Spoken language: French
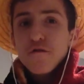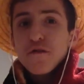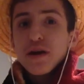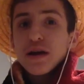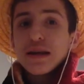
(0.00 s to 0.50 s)

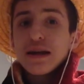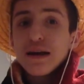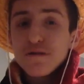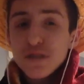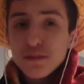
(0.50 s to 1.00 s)
faire les
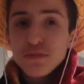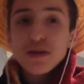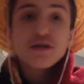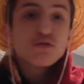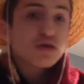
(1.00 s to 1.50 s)
graphismes
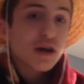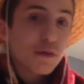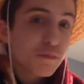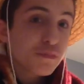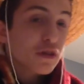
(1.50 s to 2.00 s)
et tout ça.
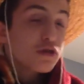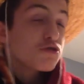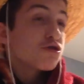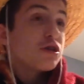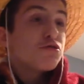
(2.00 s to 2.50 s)

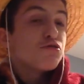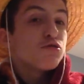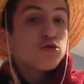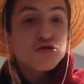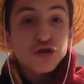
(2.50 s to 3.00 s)
Je l'ai eu
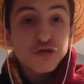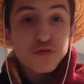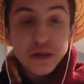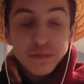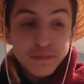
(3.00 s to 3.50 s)
aujourd'hui